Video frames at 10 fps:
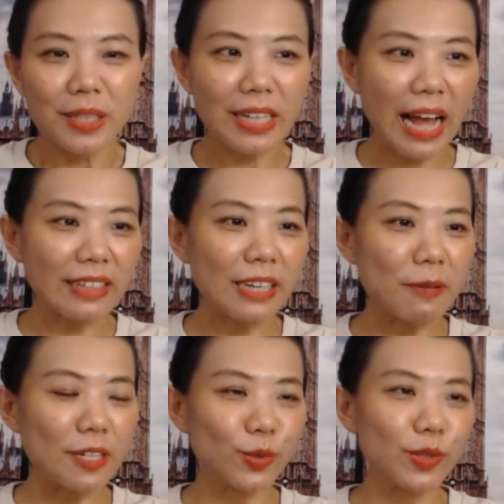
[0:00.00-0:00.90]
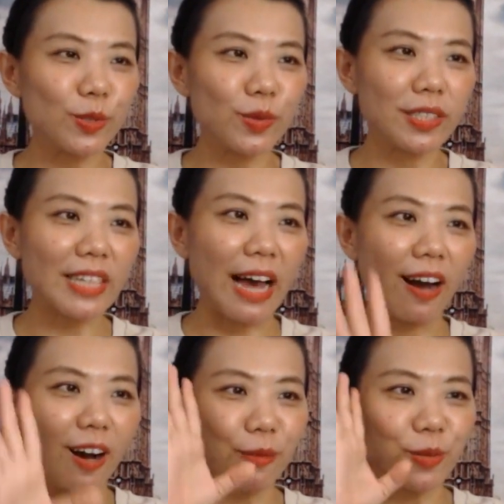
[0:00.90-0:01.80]
การที่พี่สุนิสา
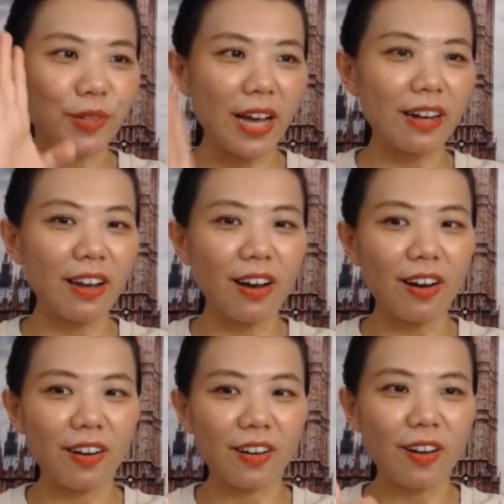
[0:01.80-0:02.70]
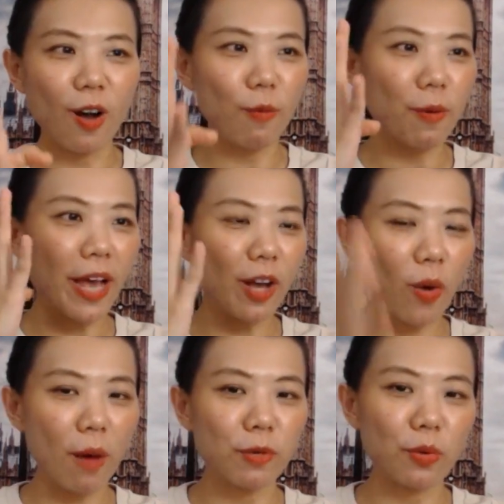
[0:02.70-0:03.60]
ออกมาอยู่หน้ากล้องออกมาให้ค
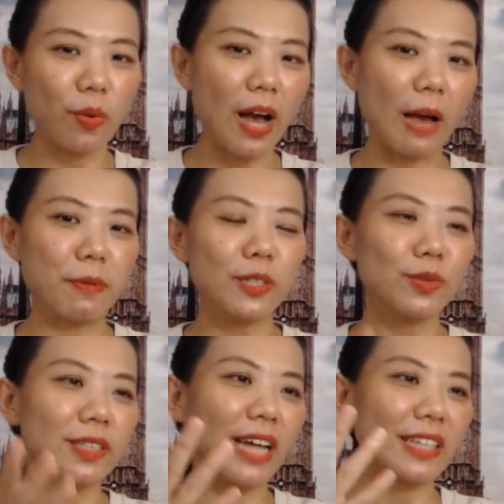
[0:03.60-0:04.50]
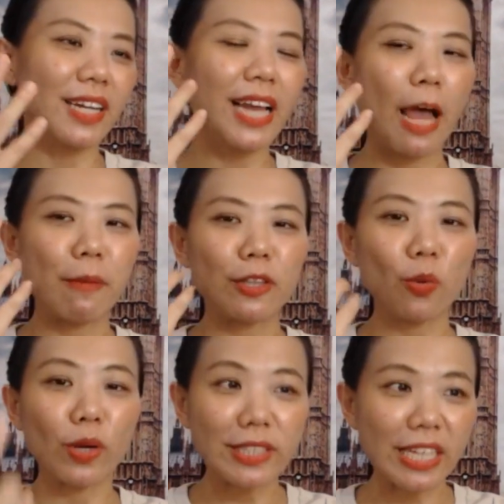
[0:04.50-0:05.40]
วามรู้ค่ะพี่สุนิสาจะกลายเป็น
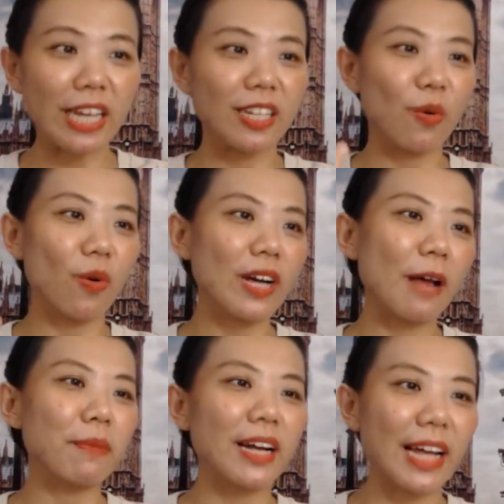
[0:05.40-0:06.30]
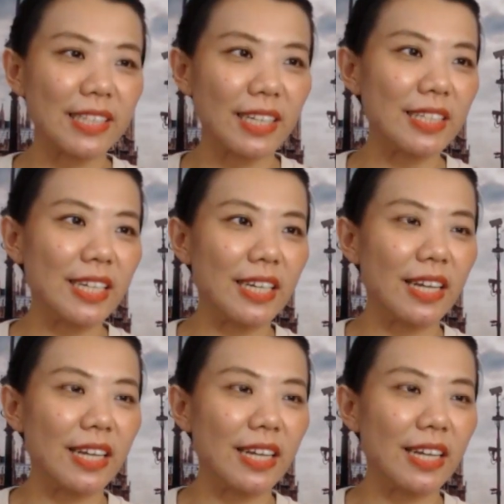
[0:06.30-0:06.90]
ตัวจริงในวงการประกันทันที